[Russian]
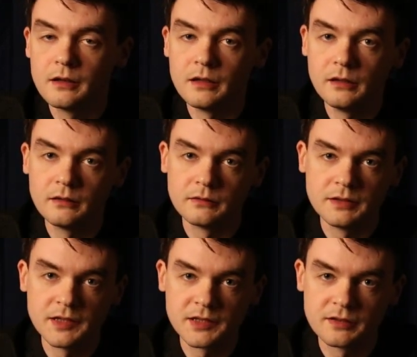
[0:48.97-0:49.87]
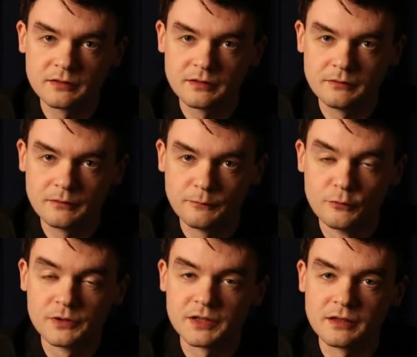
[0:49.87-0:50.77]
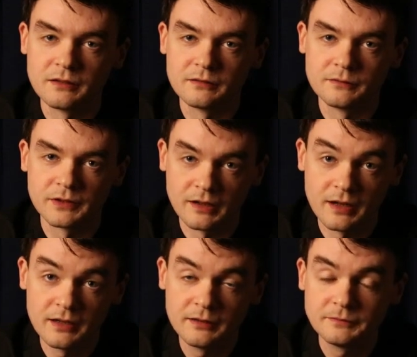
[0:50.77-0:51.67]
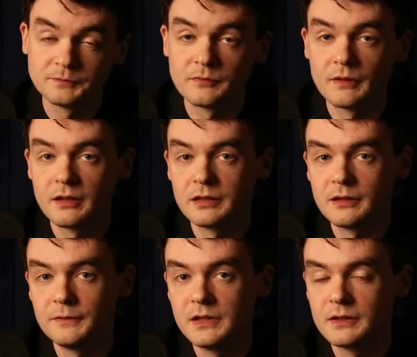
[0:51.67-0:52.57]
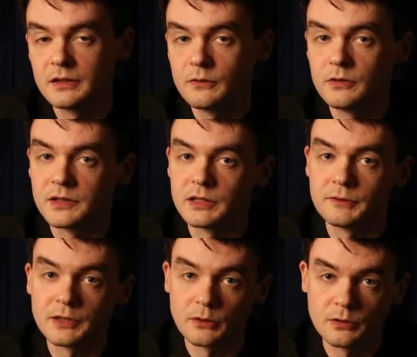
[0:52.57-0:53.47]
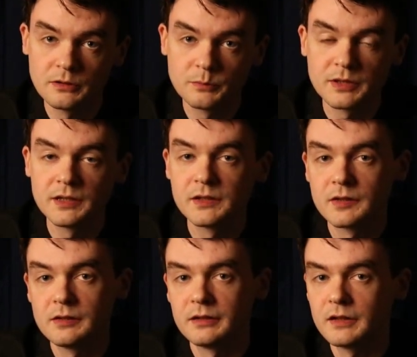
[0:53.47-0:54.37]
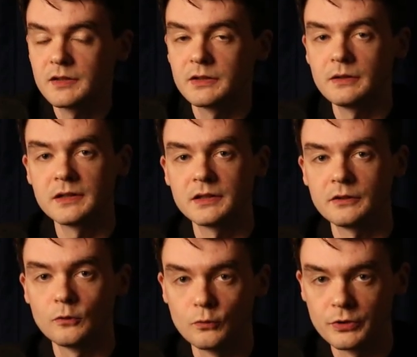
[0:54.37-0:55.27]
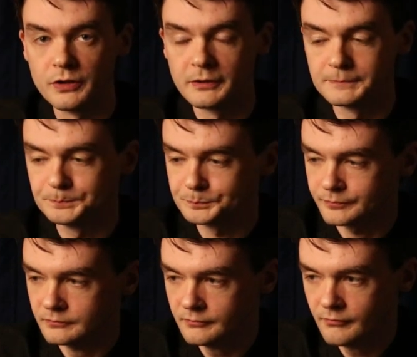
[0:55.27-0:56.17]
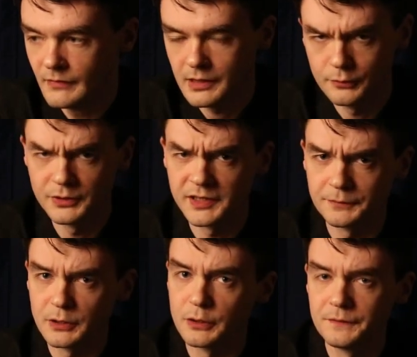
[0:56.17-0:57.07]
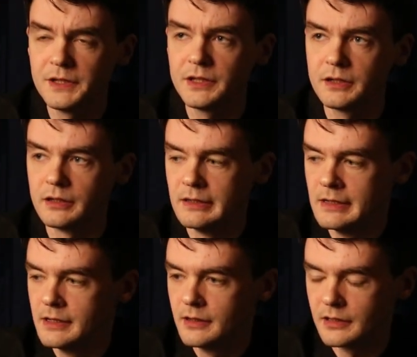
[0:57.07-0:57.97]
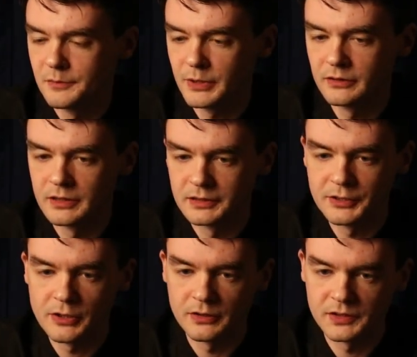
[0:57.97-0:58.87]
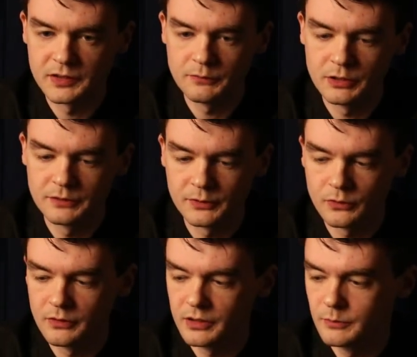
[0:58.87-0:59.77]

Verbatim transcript: И есть функция вторая, когда физика находится на второй позиции, она называется труженик – Люди со второй физикой, как правило, отличаются довольно высокой